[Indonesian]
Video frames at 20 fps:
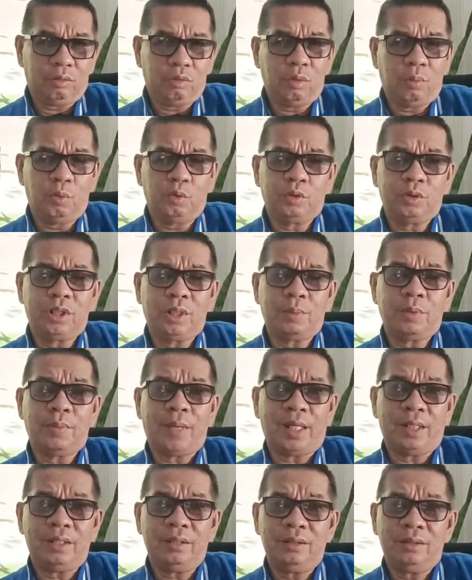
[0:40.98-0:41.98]
23
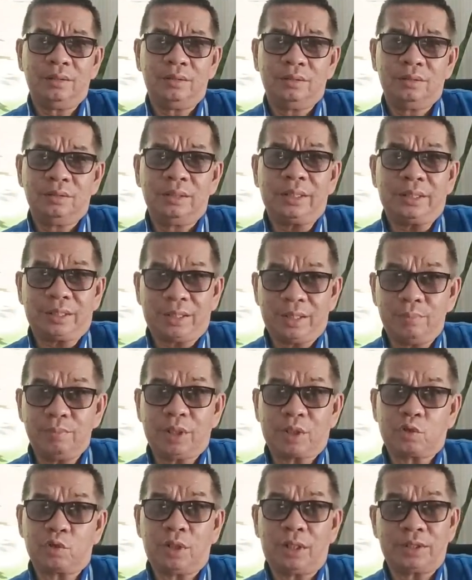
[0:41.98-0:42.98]
pemain tim
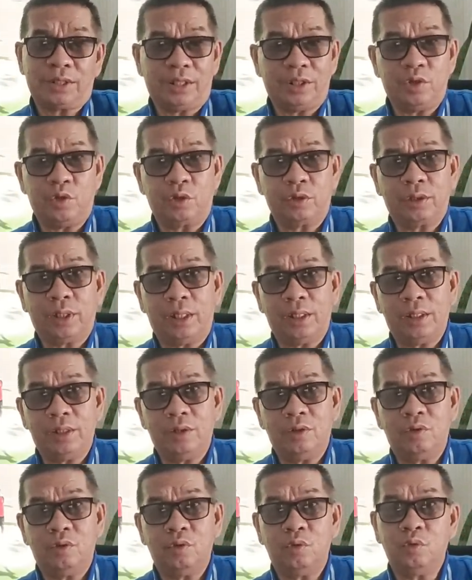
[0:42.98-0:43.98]
nasional senior kita
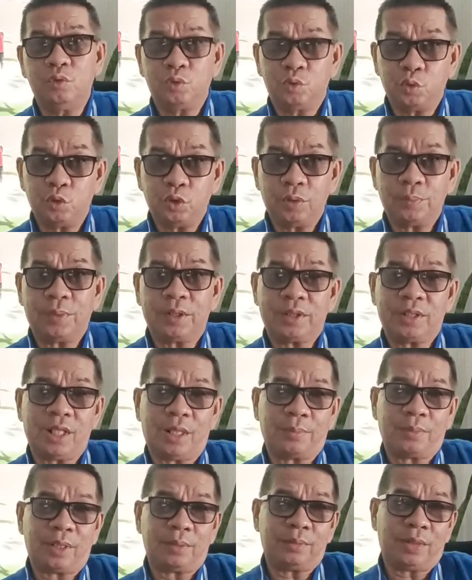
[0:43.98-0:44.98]
ini untuk
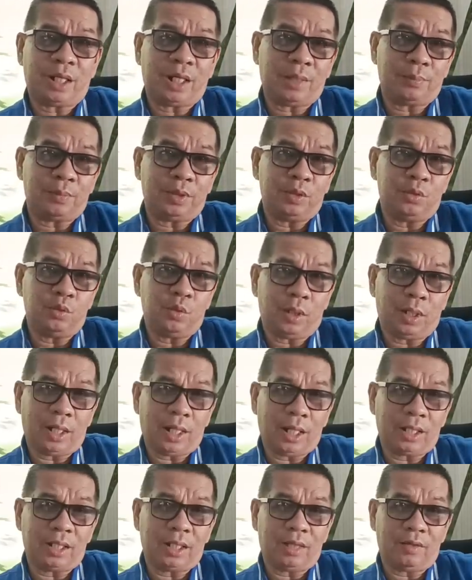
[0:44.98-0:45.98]
dipersiapkan menghadapi dua
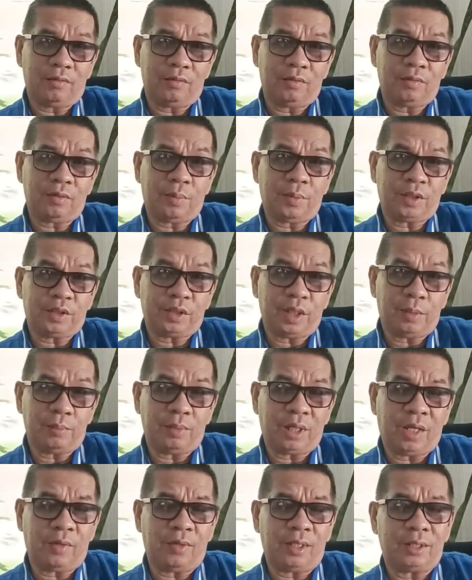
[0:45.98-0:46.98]
laga FIFA Matchday
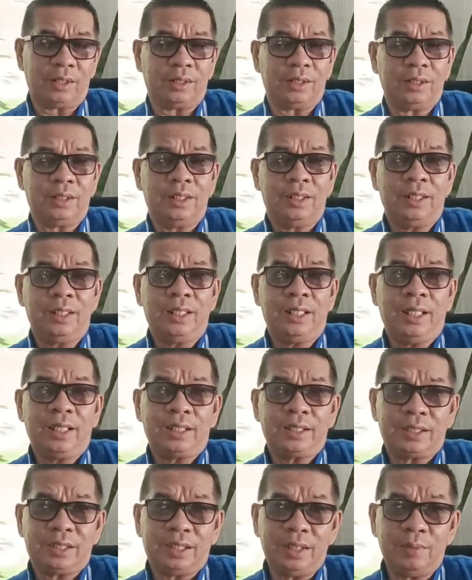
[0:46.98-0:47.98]
melawan
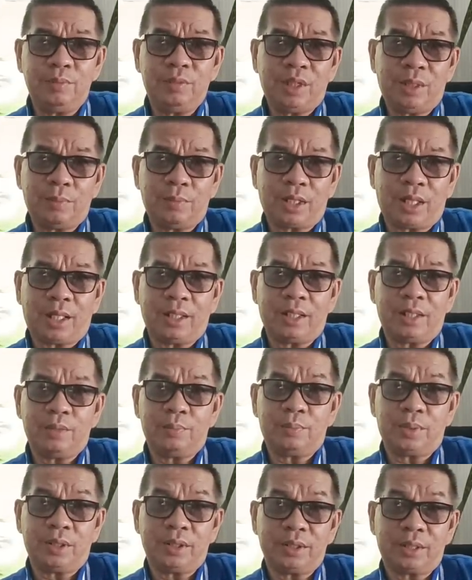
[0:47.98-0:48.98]
tim yang berada di
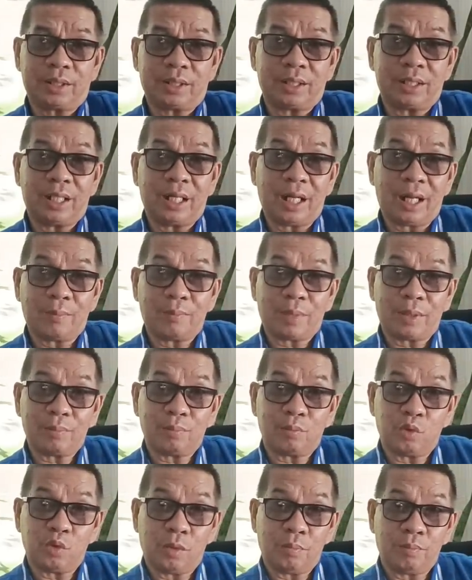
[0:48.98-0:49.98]
peringkat
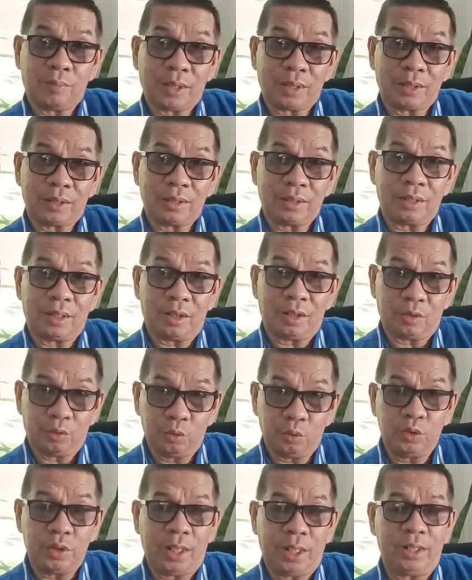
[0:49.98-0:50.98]
84
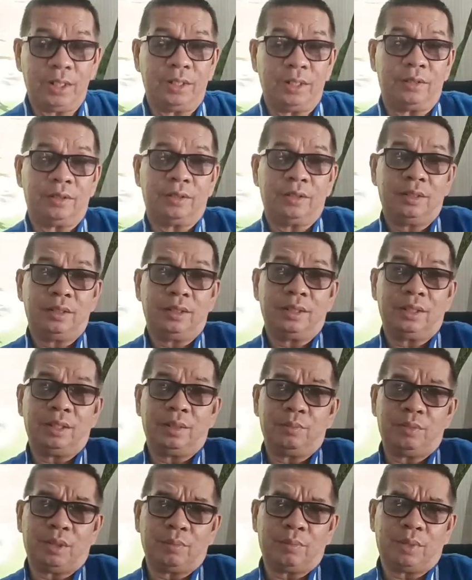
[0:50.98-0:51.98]
dunia ini,
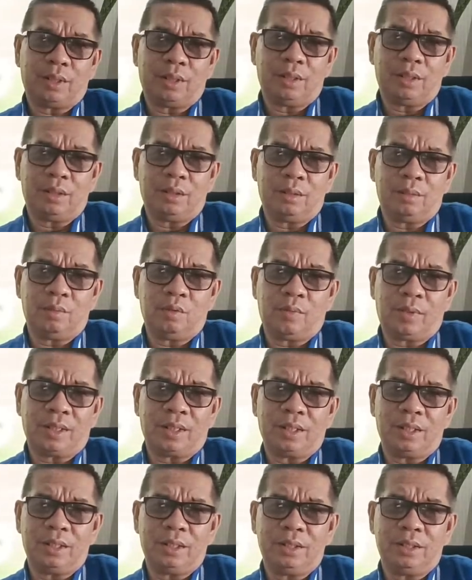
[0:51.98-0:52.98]
tim yang uh,
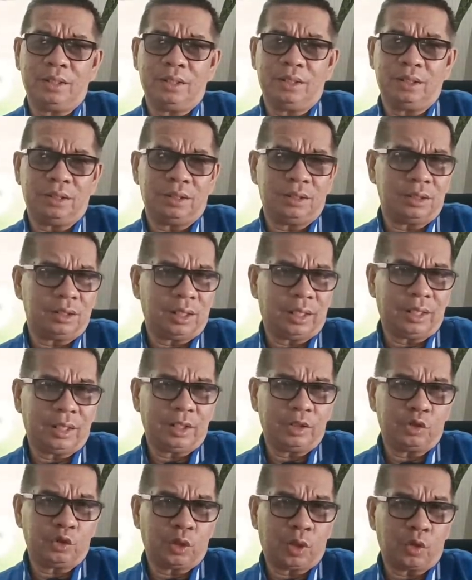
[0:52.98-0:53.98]
mewakili di, uh, ada
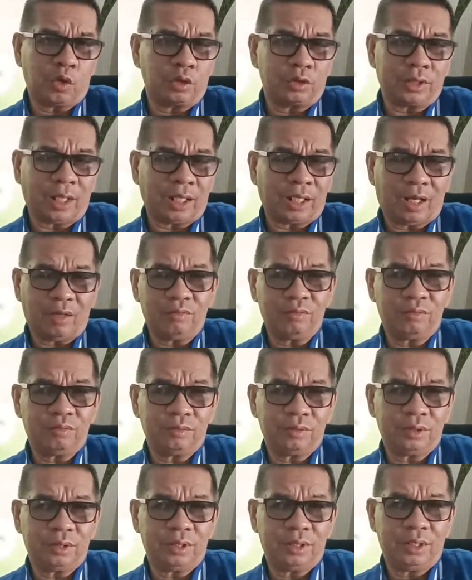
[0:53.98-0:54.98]
di zona CONCACAF,
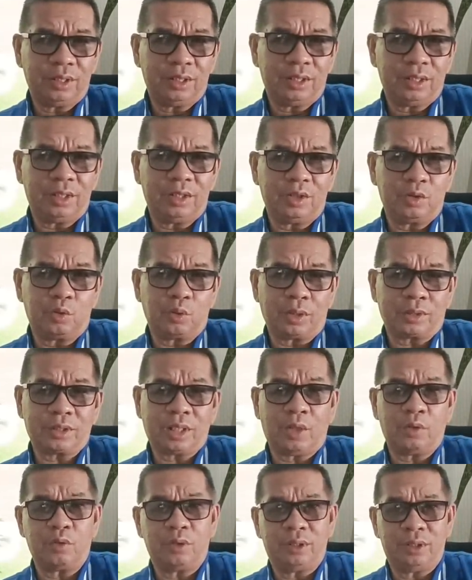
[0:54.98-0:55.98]
ini
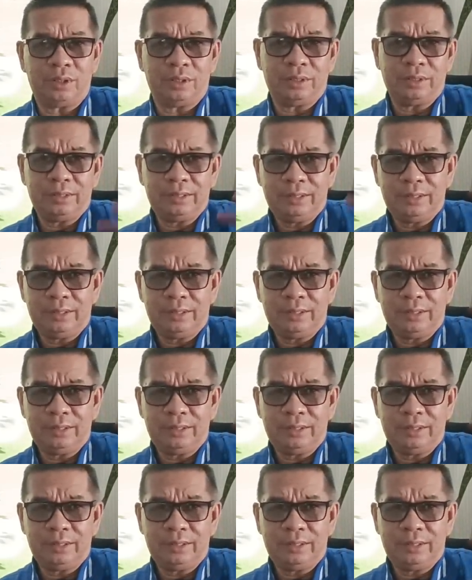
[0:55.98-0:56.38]
Curacao di